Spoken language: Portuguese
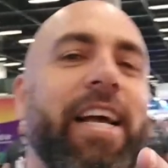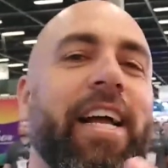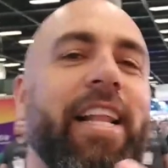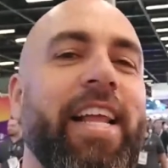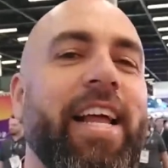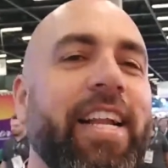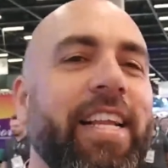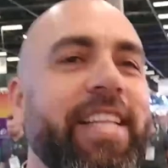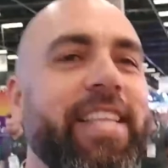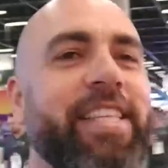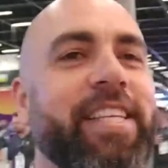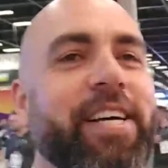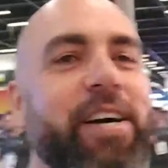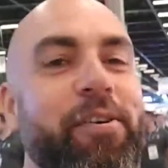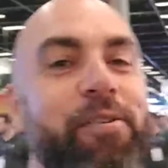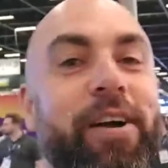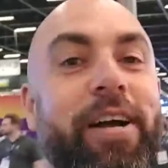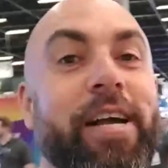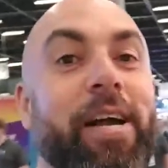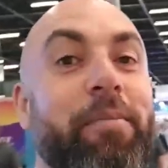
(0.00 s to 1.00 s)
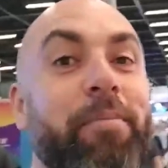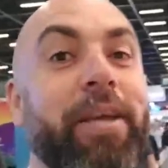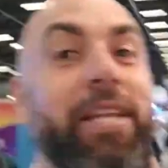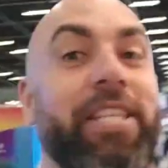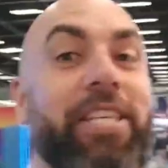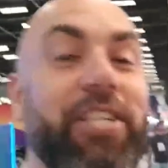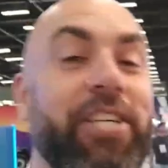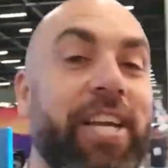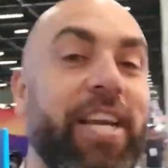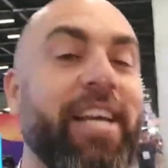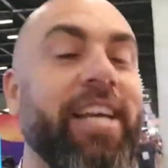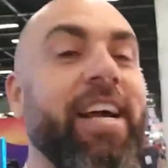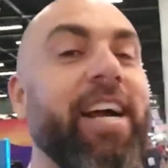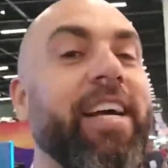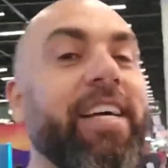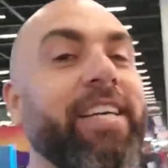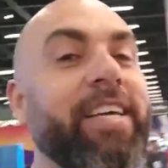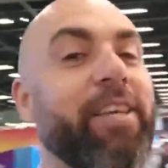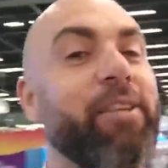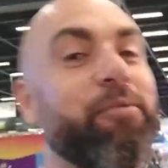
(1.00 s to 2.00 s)
galera, então, acabei de chegar
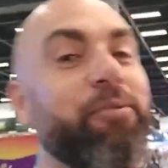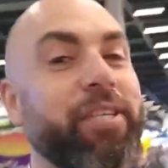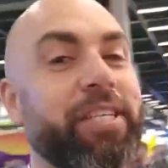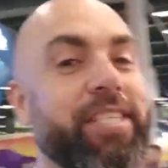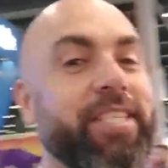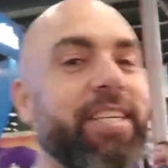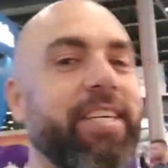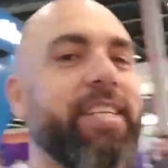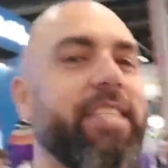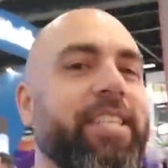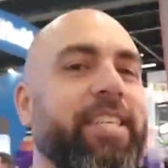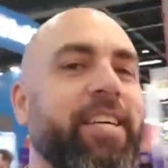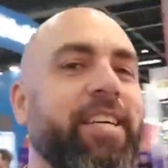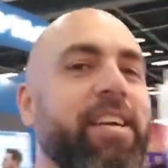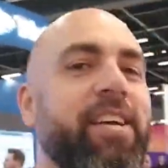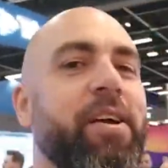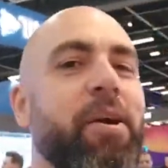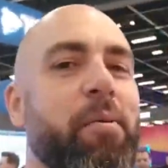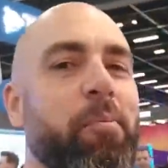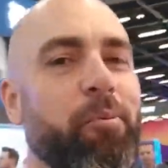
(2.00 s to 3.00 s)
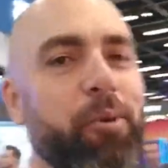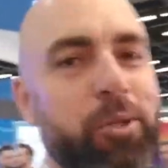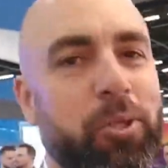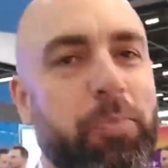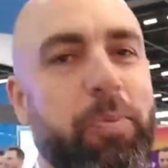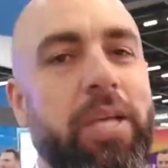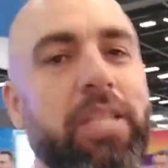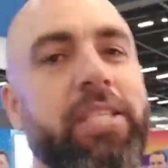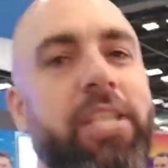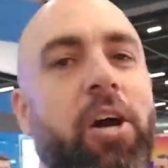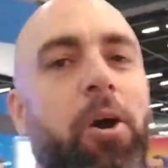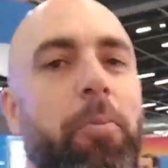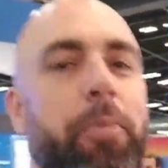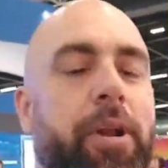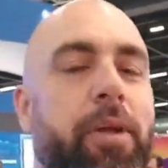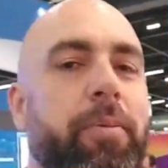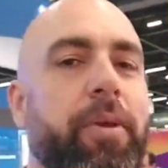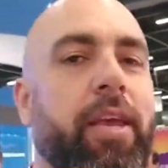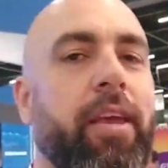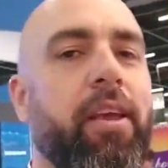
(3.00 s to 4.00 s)
aqui num stand muito especial
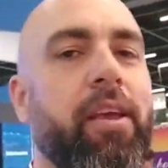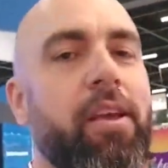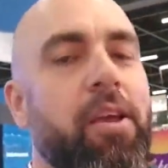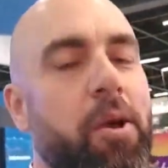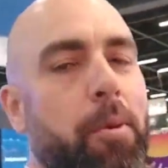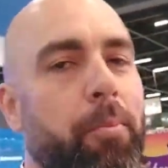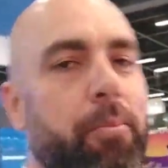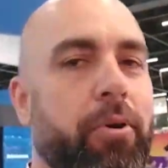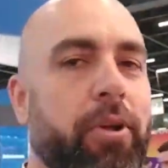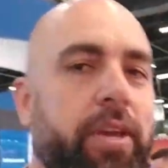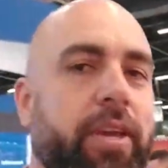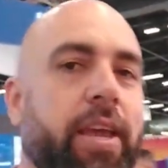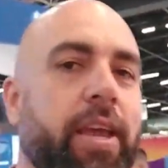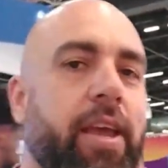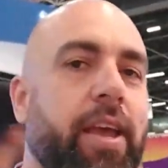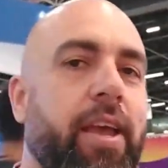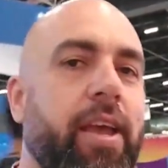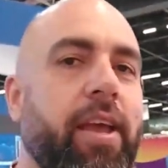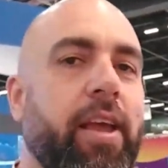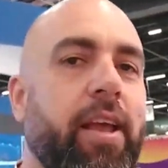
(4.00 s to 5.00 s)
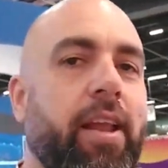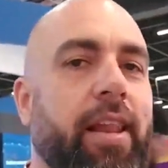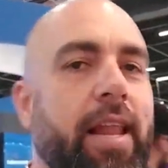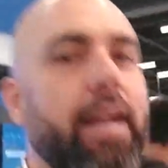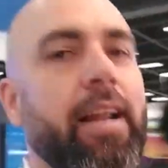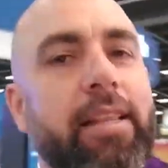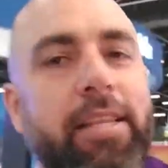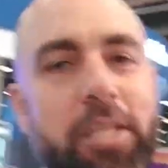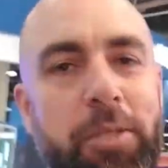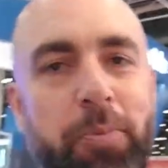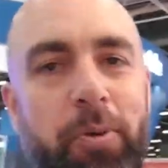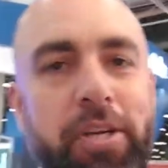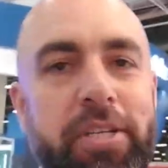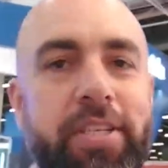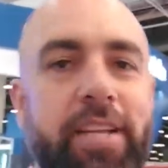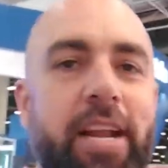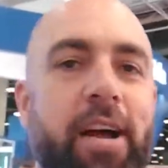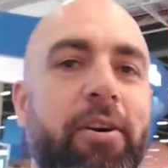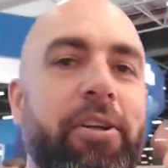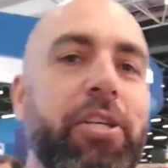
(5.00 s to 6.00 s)
para mim, porque lá na Transportes
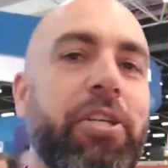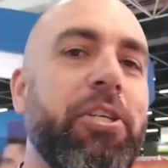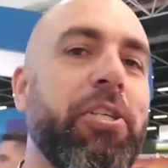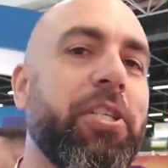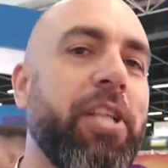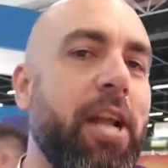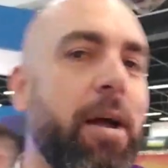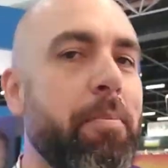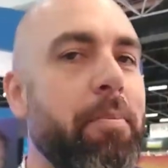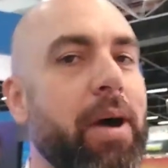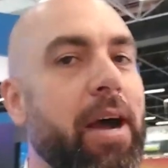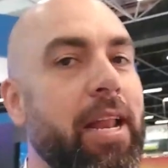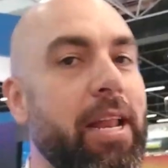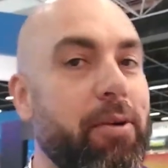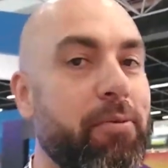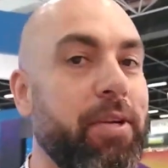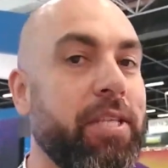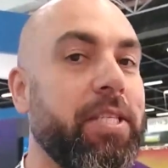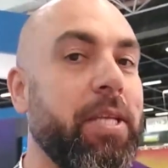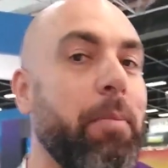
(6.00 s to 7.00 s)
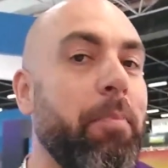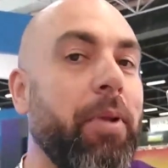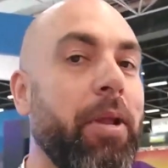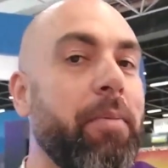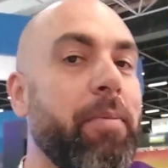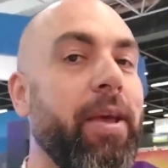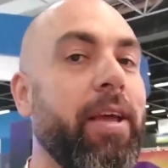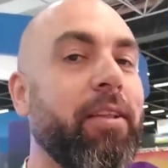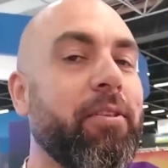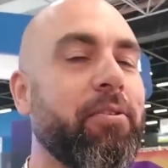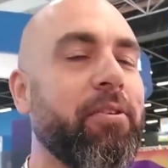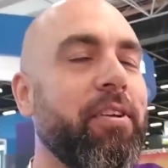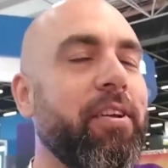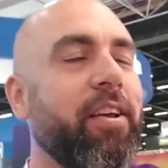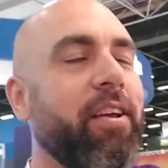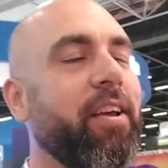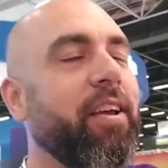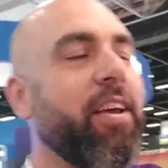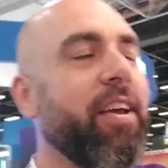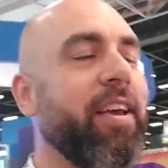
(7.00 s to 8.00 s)
Grau a gente trabalha com esse implemento
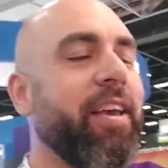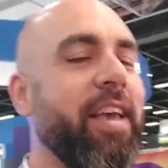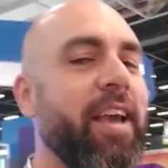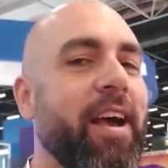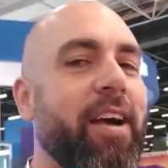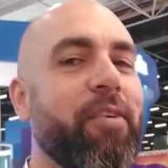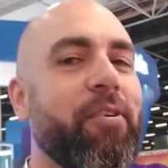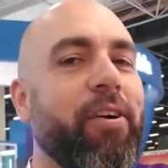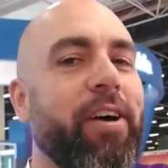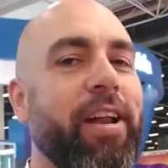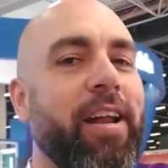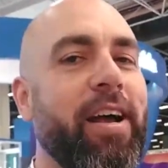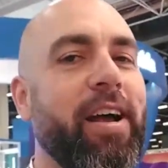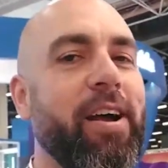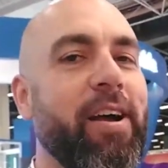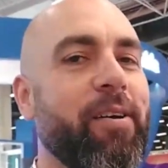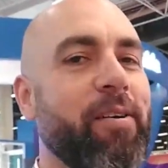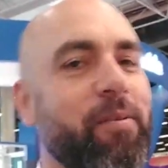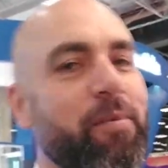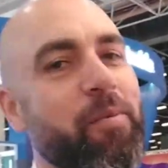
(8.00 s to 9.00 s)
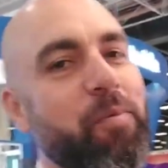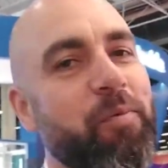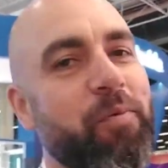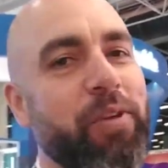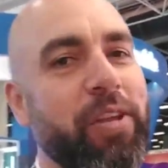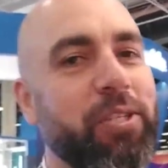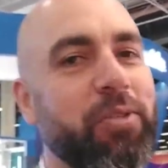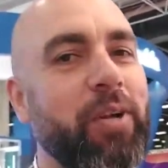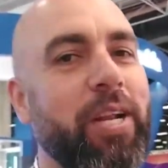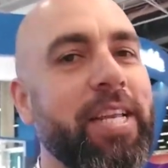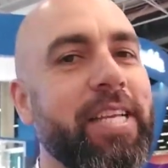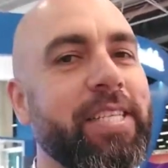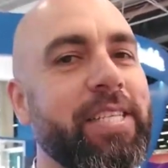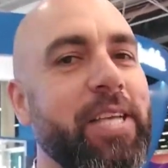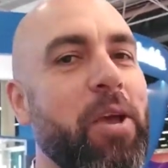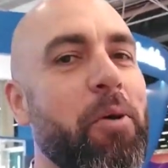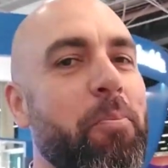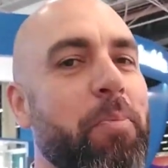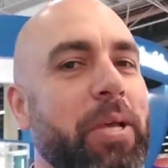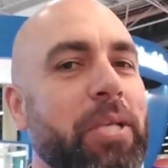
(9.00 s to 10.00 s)
e agora
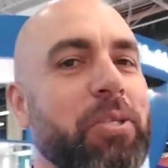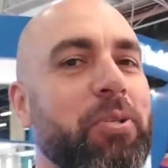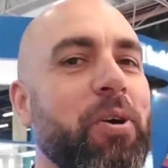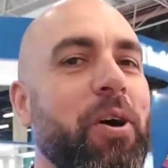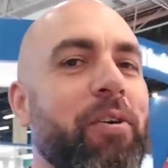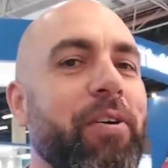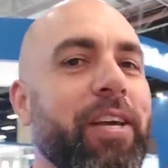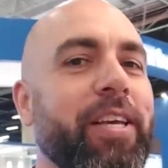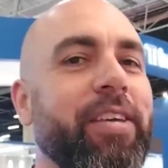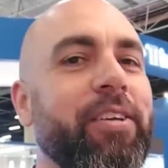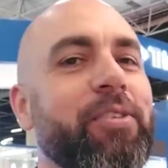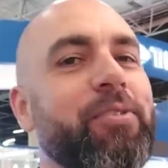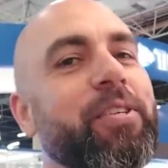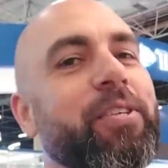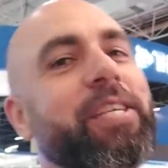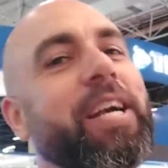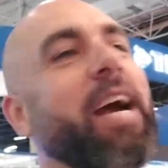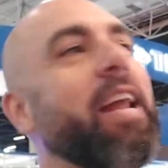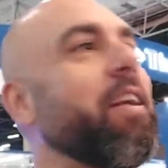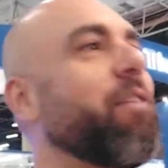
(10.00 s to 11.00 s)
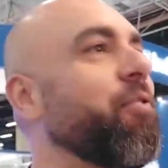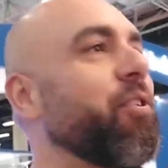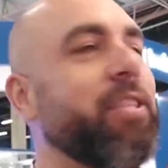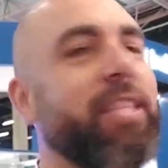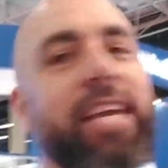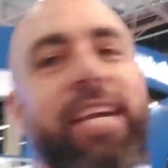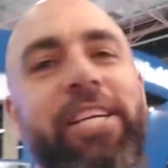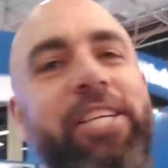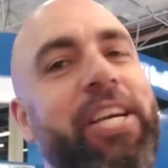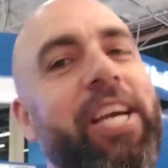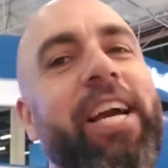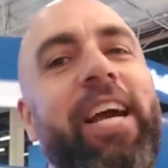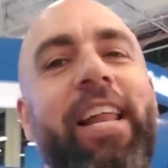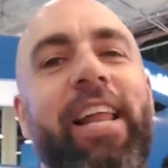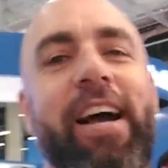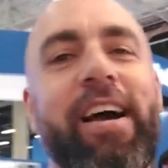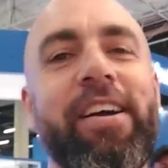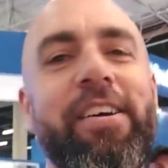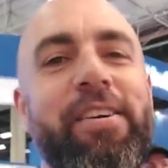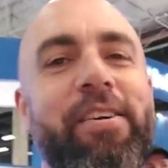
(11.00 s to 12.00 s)
visualizei o pessoal aqui, eu digo, cara, vou ter que chegar
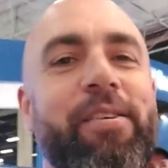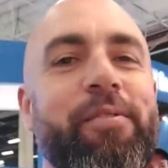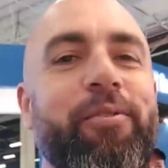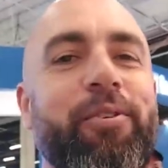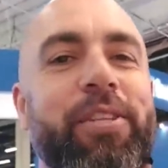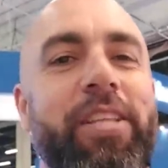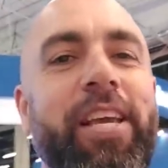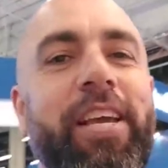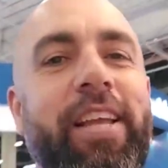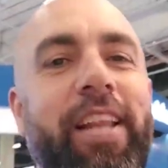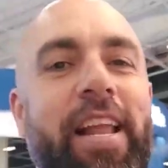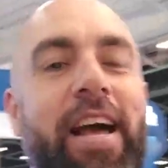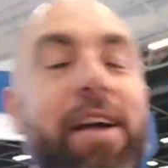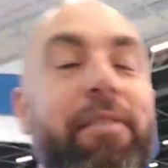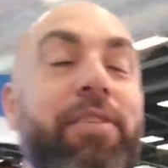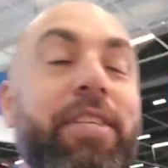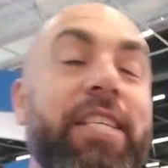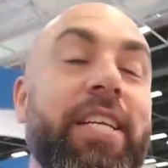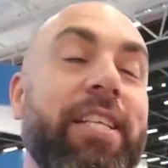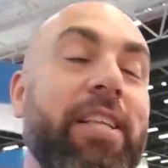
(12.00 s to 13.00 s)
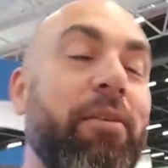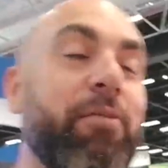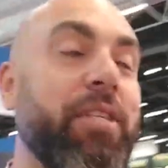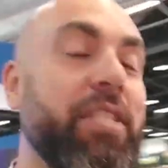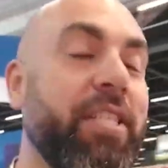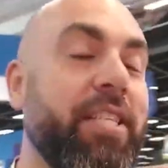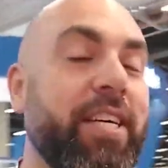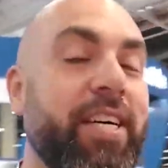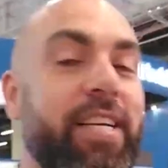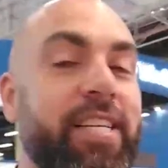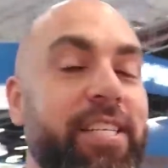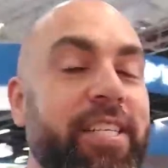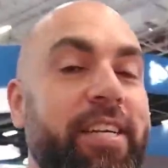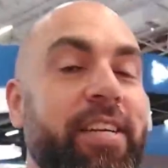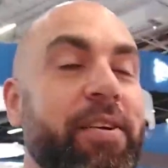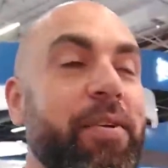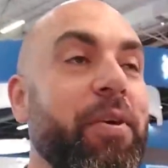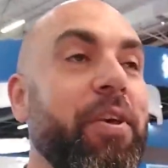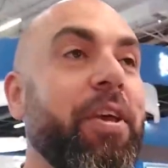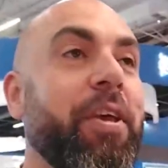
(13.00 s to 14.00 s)
lá, vou ter que ir lá visitar o stand
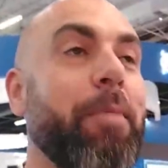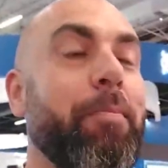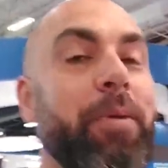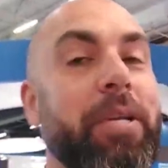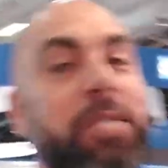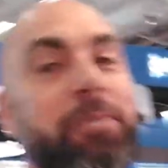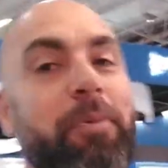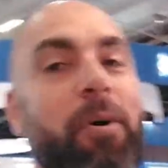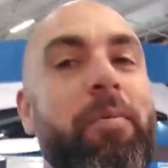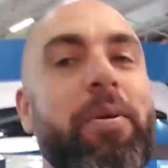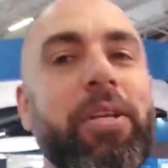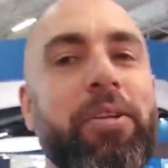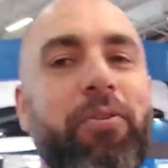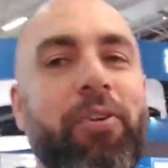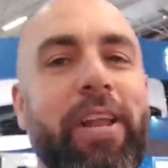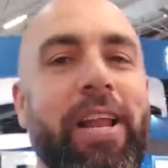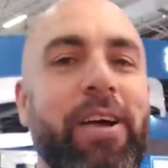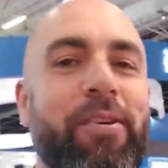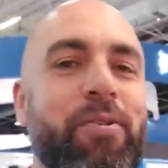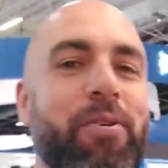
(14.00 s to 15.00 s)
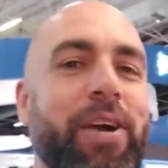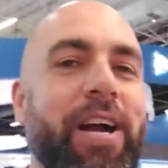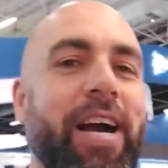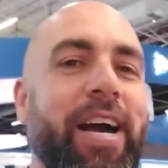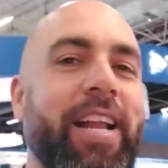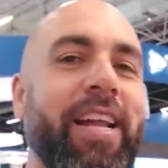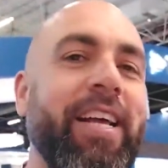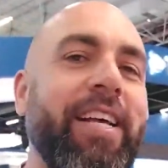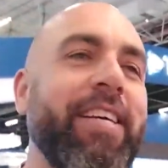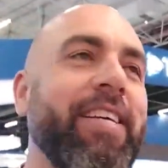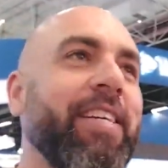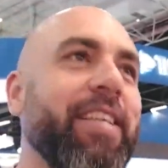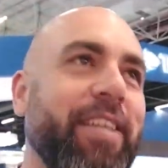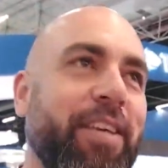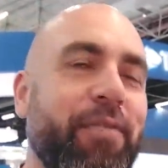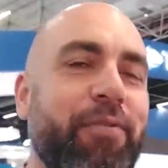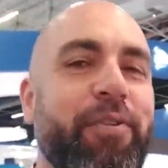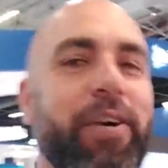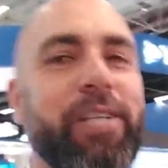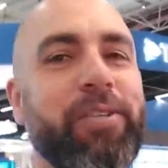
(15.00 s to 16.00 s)
e principalmente falar com o cara
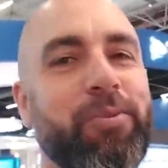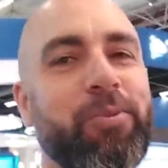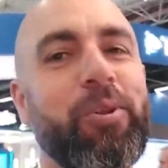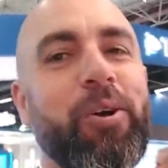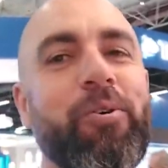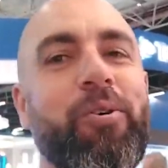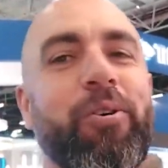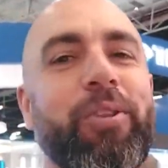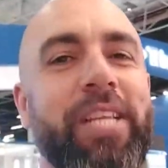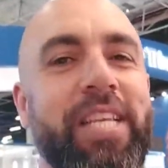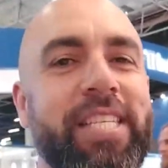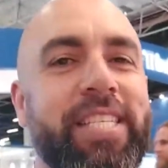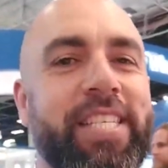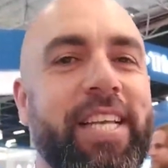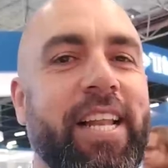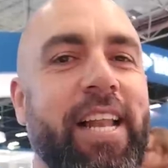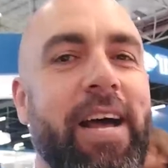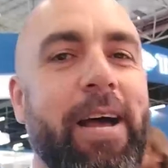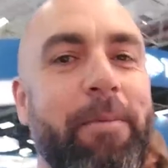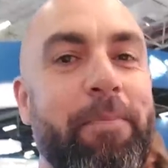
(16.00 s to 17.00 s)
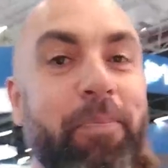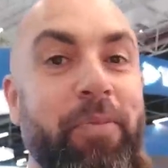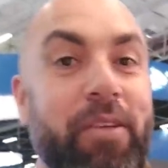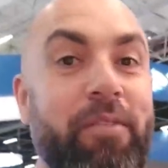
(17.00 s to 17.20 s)
que faz tudo acontecer lá.